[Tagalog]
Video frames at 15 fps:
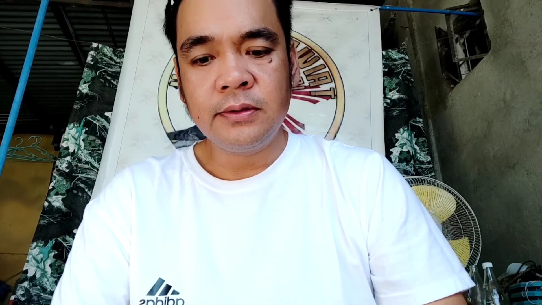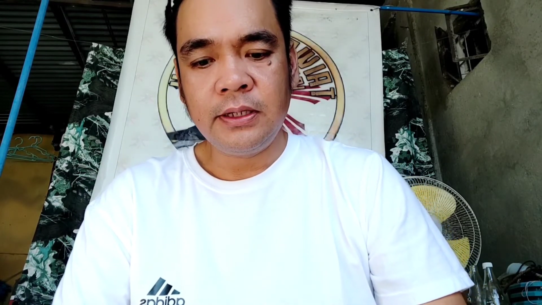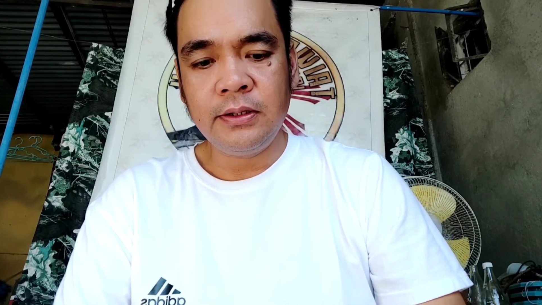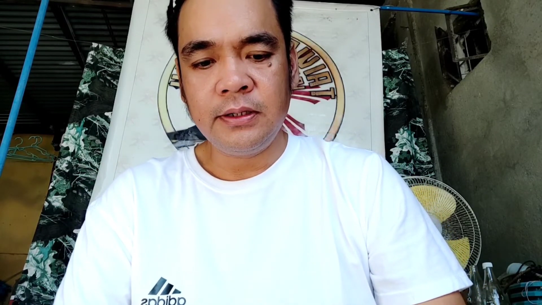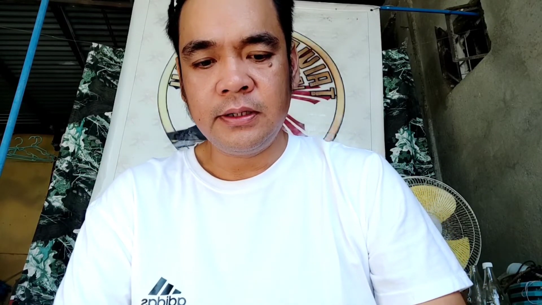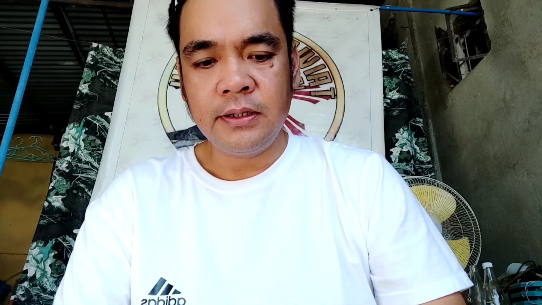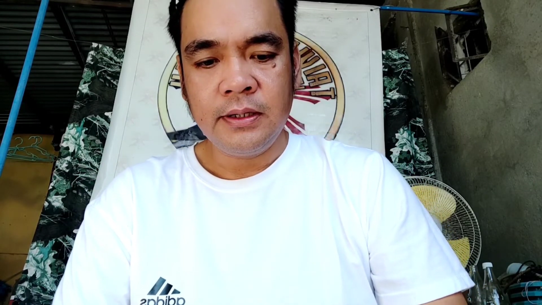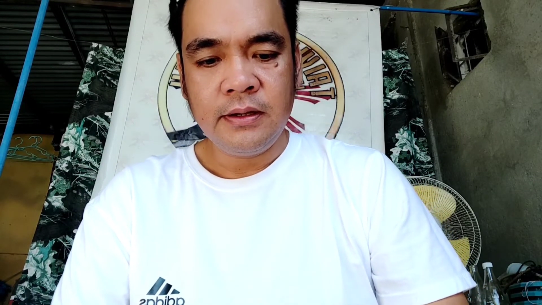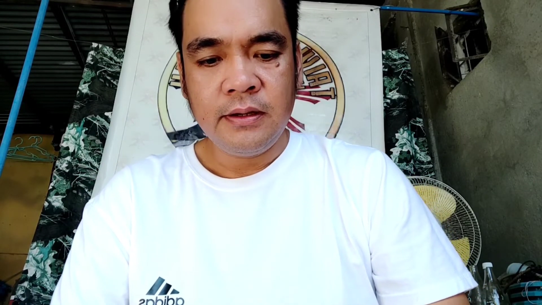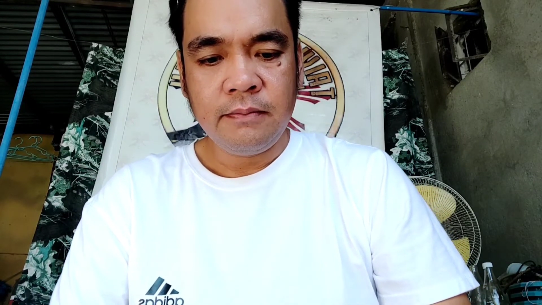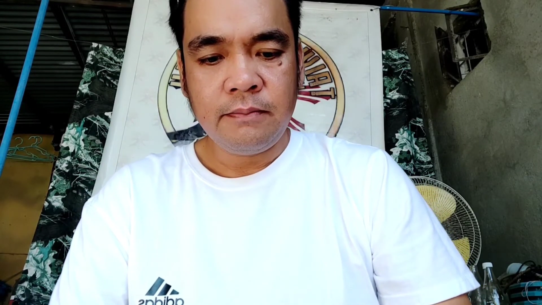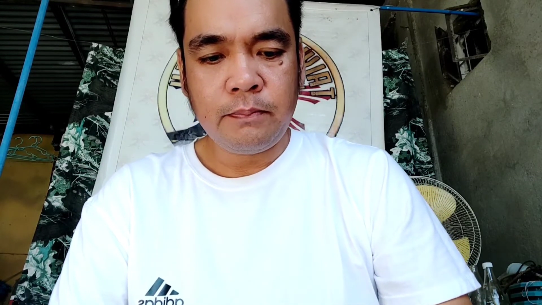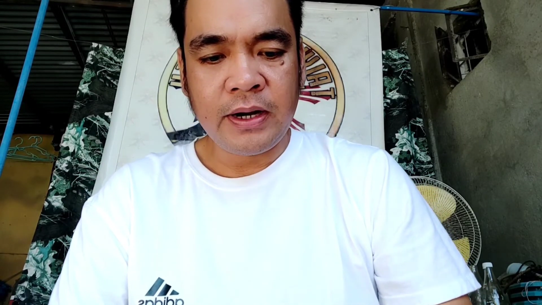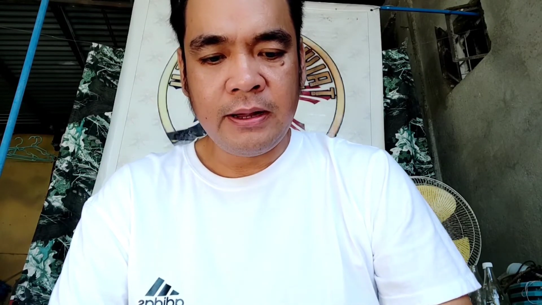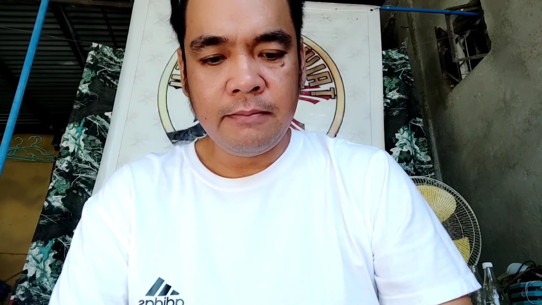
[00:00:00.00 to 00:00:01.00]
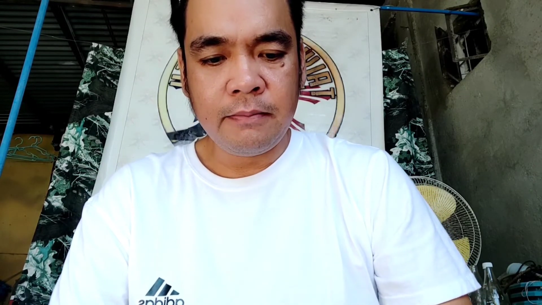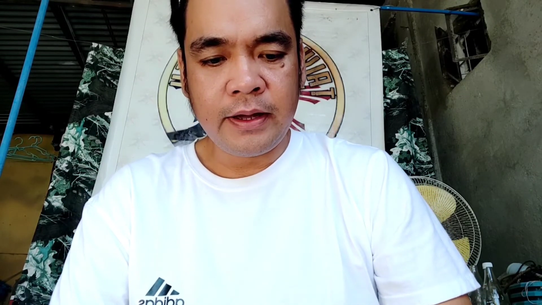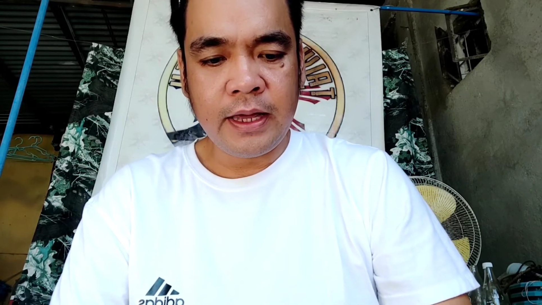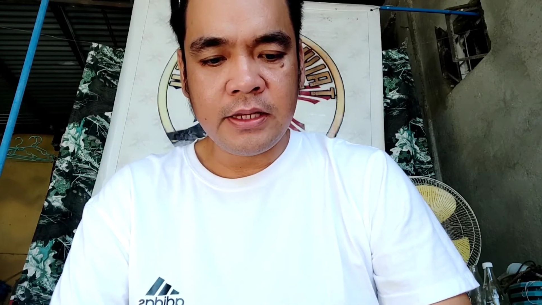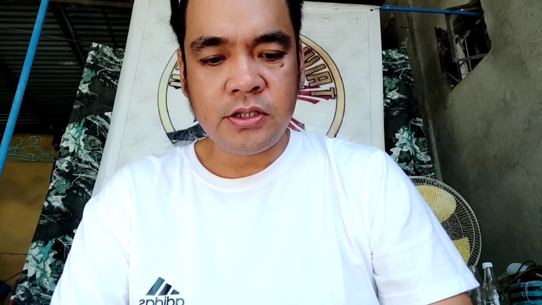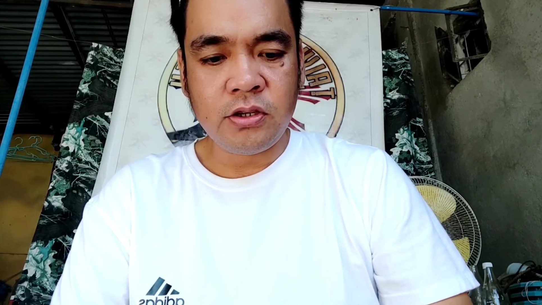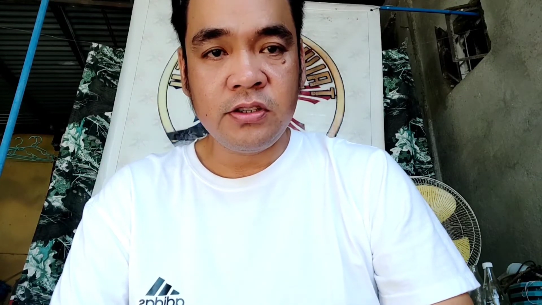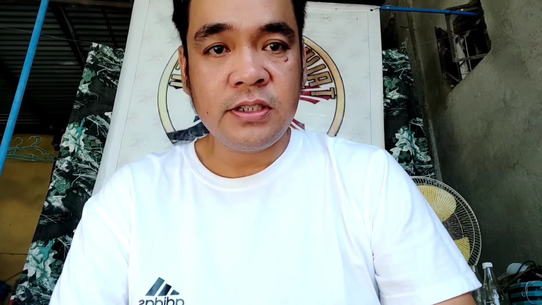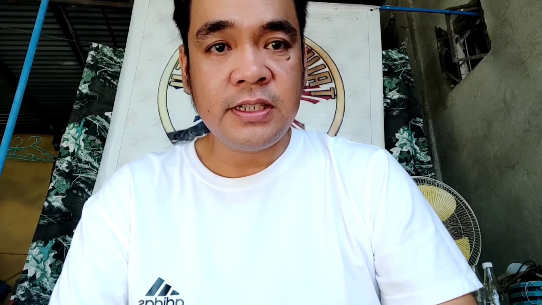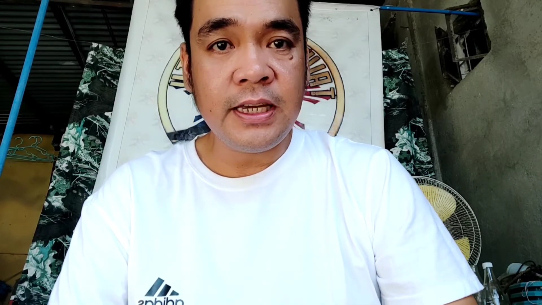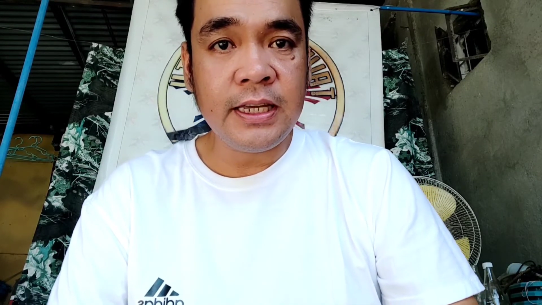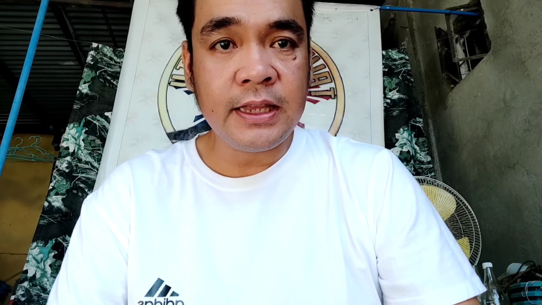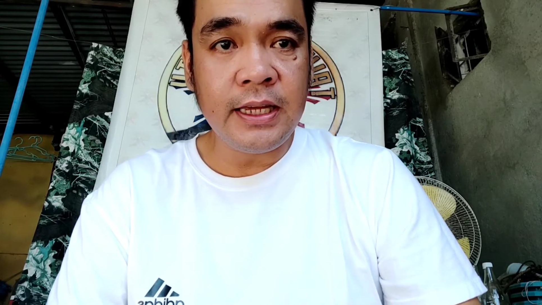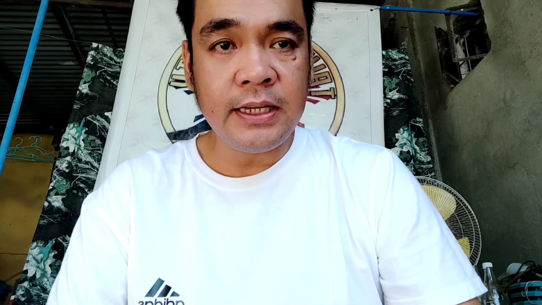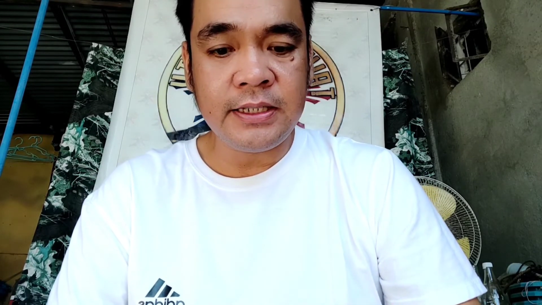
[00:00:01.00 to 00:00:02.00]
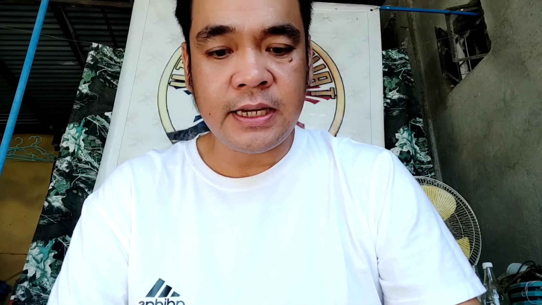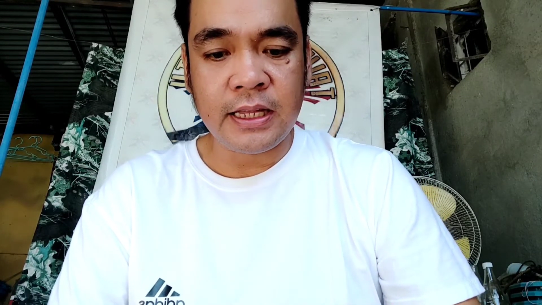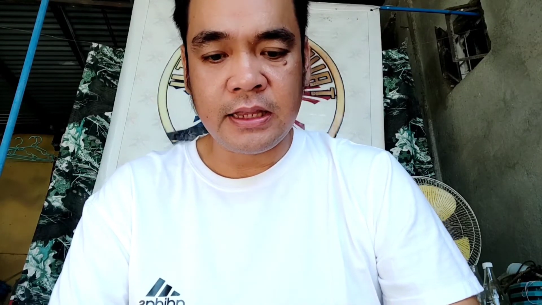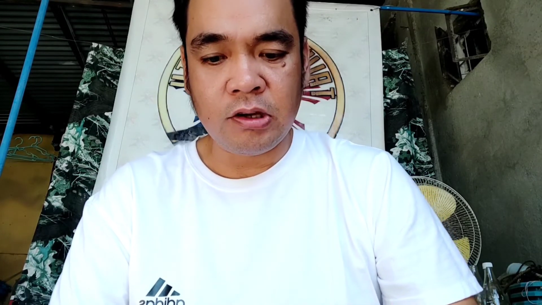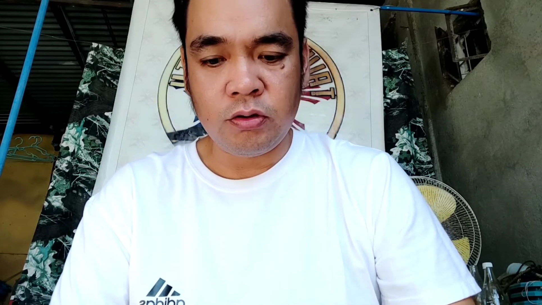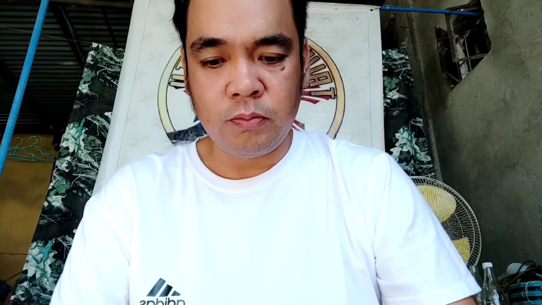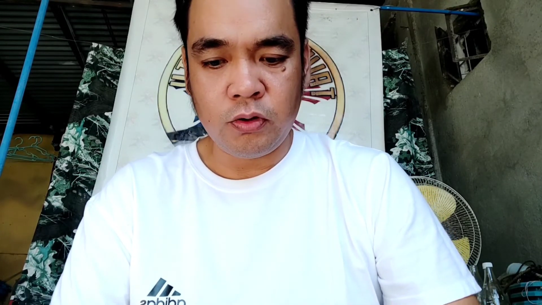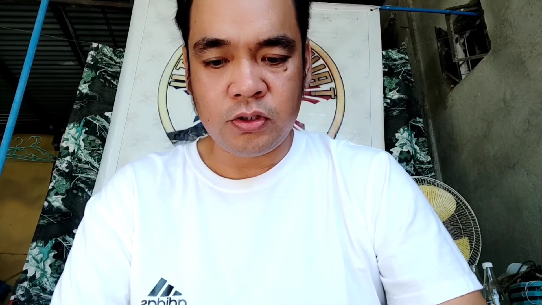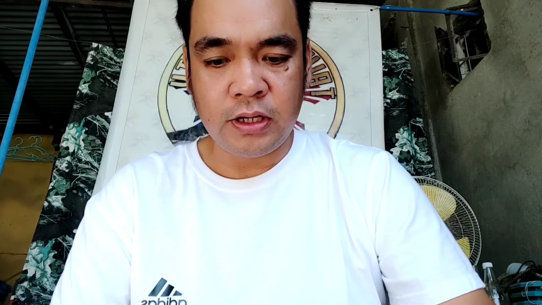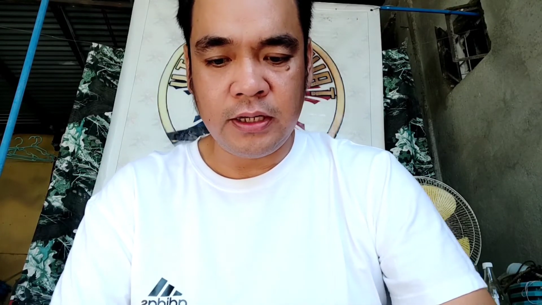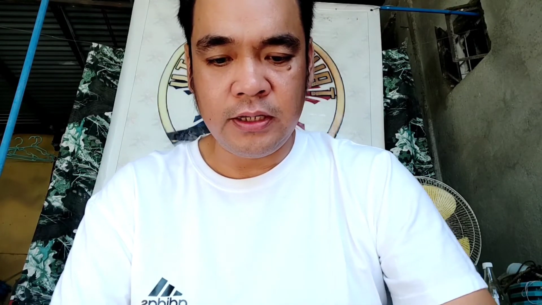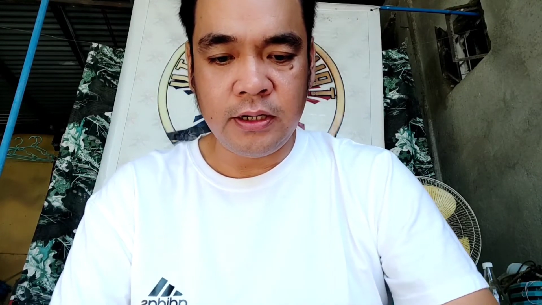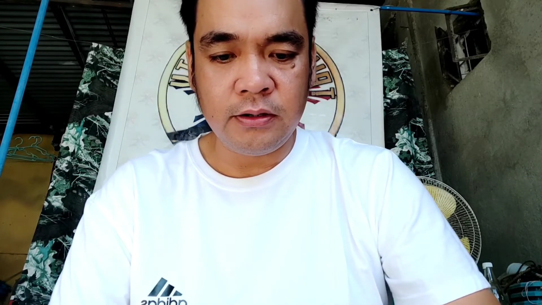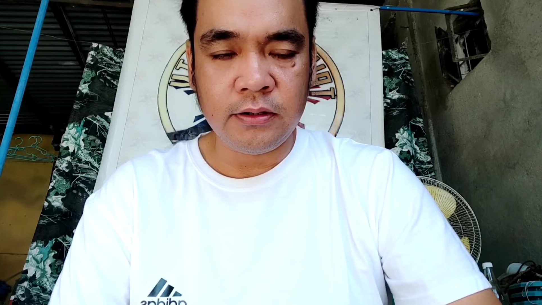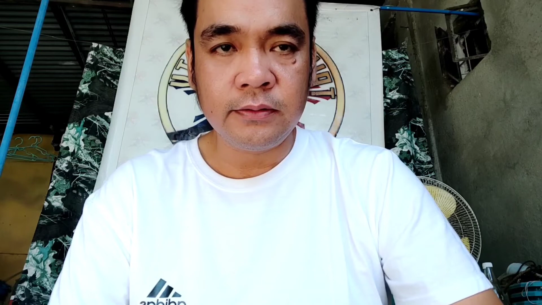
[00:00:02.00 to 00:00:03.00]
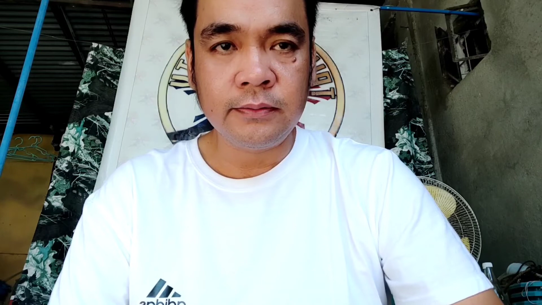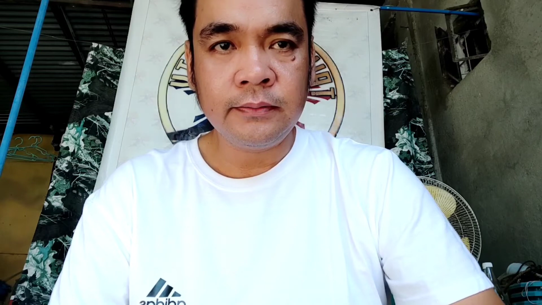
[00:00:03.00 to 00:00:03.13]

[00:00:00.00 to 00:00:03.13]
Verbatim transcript: Yun, from Quezon City. Shoutout po sa inyo.